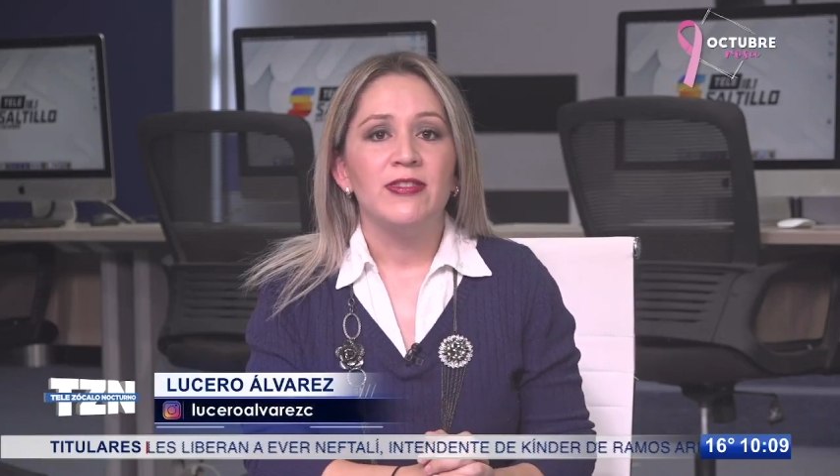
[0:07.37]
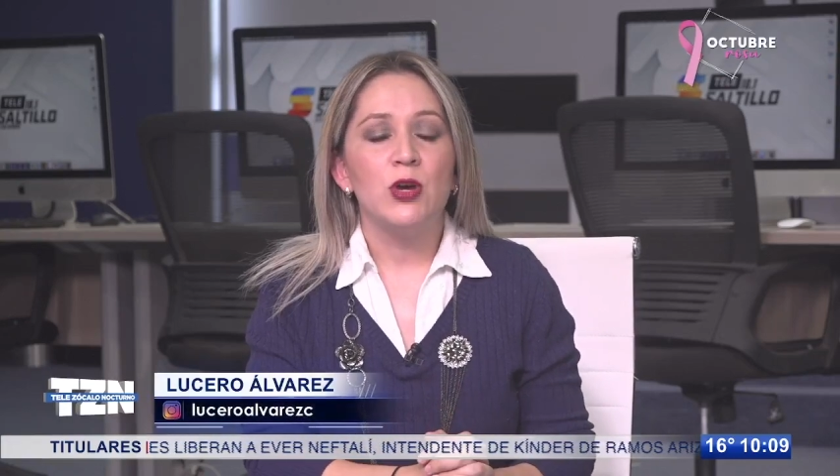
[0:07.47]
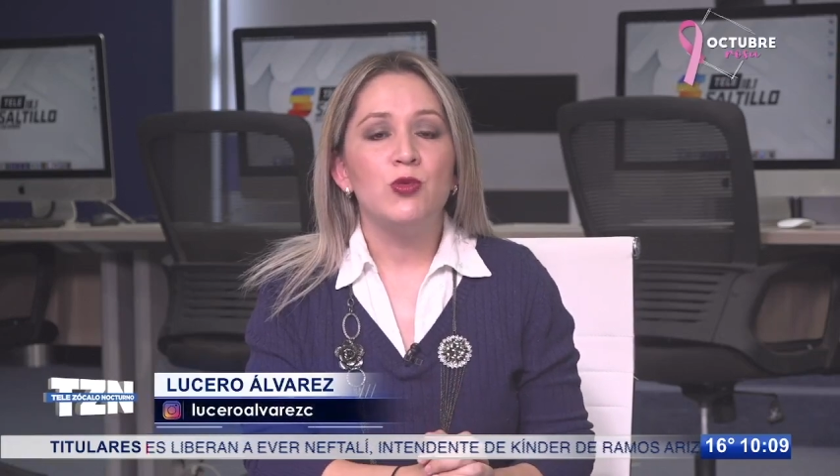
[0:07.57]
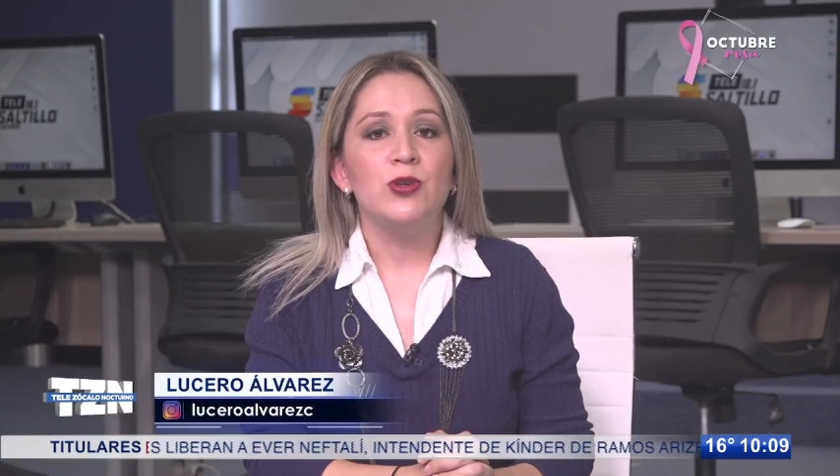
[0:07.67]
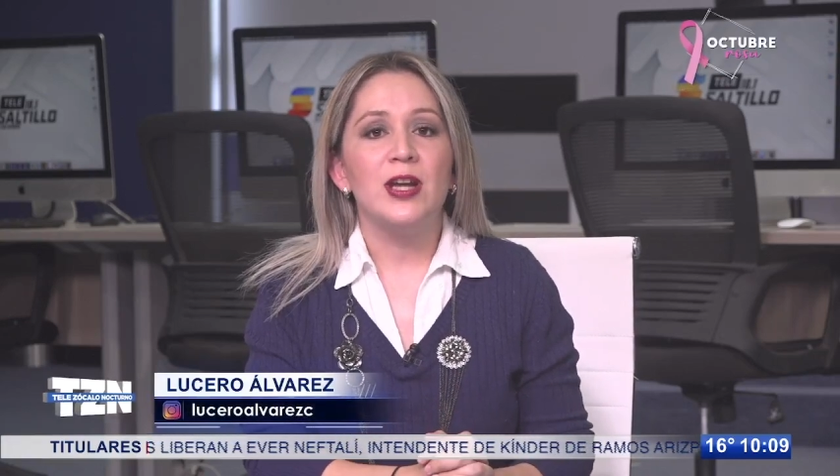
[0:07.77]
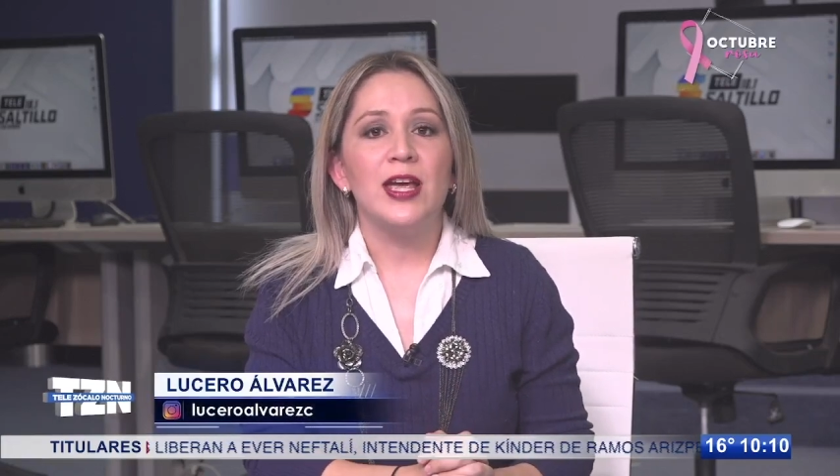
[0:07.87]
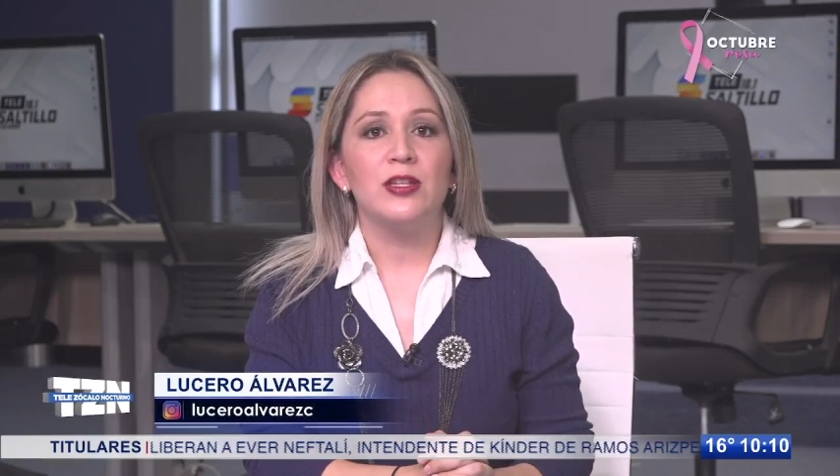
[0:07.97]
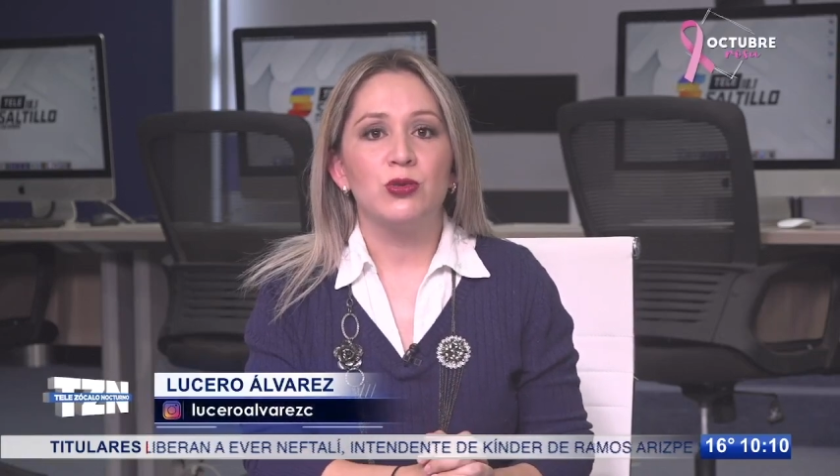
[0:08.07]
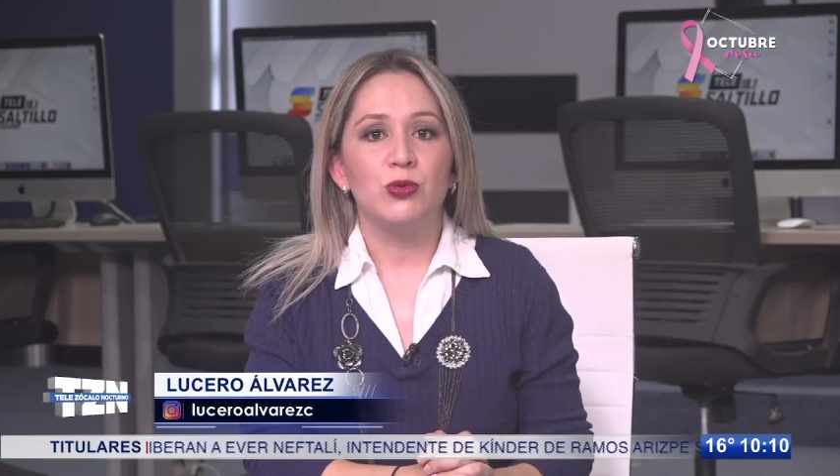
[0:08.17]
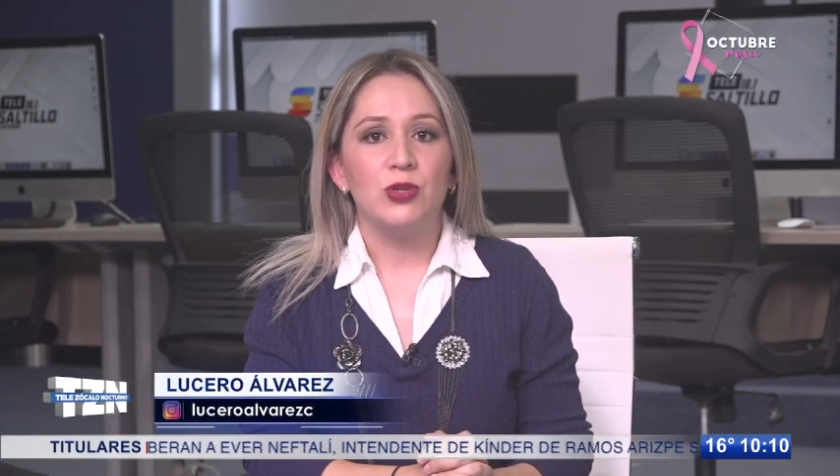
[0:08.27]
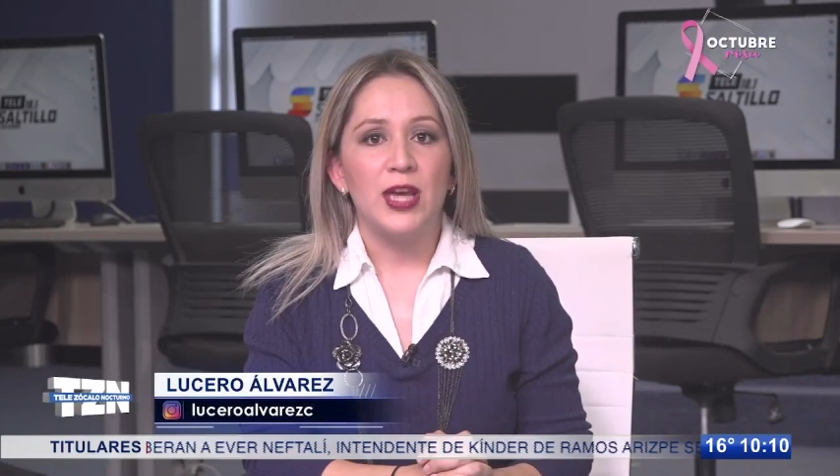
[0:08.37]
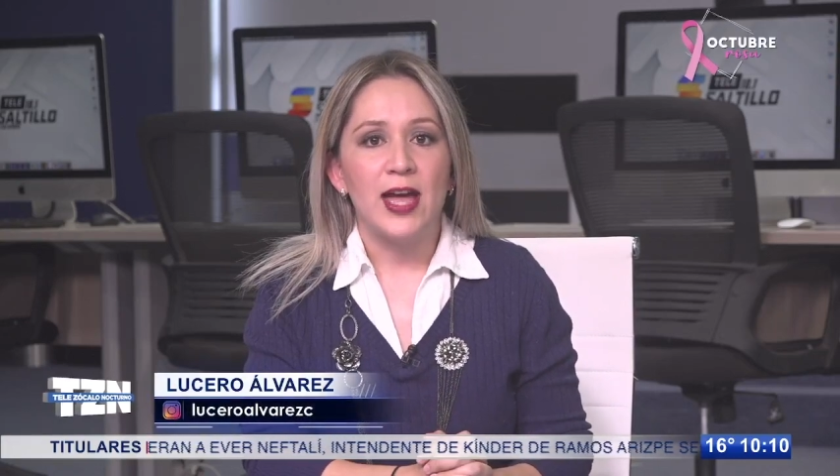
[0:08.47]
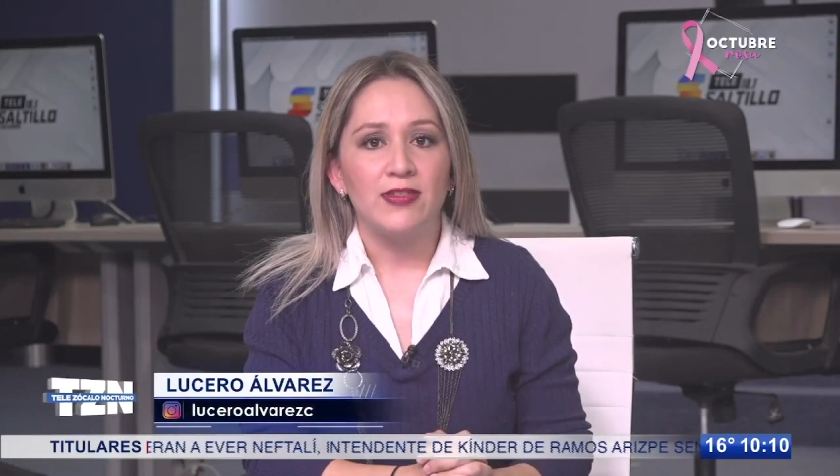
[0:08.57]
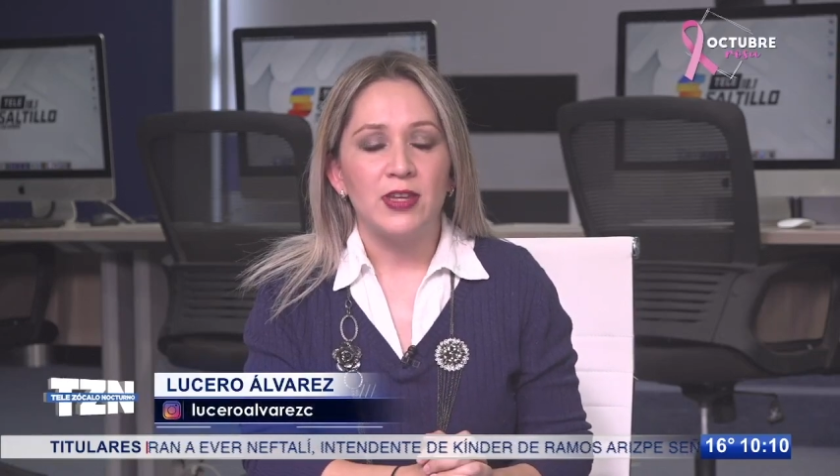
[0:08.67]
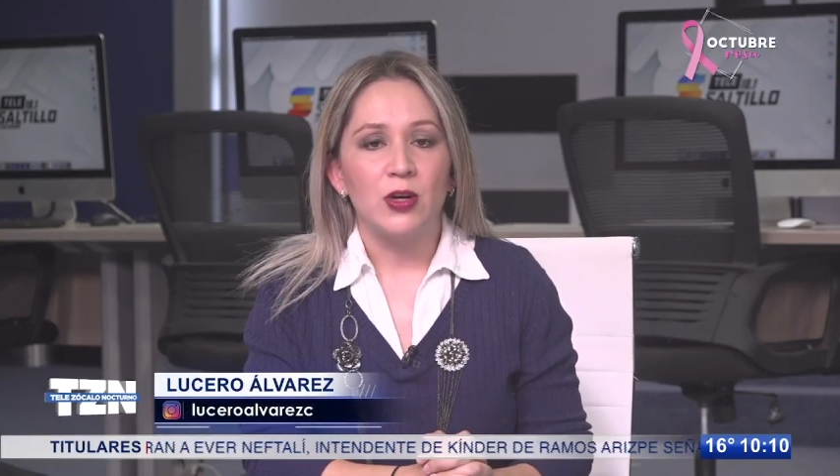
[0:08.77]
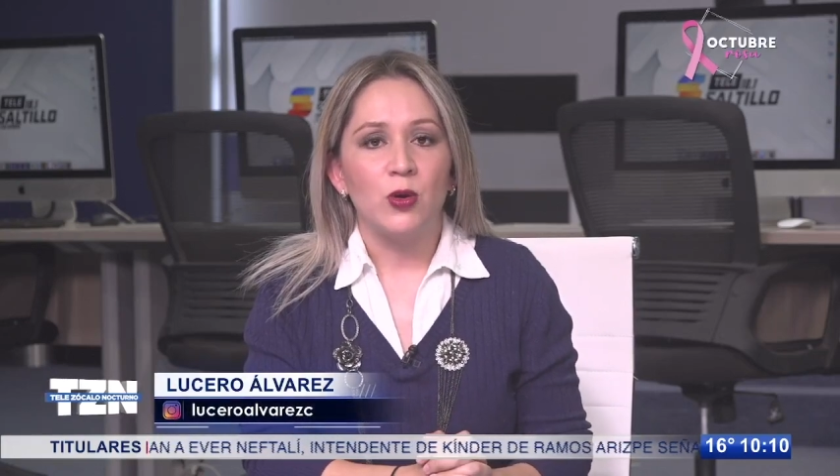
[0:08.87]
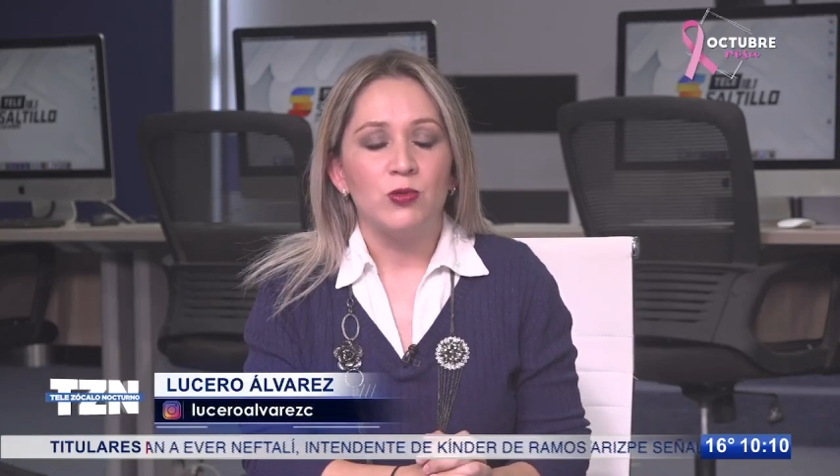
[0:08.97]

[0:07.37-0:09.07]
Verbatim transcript: de un estudiante o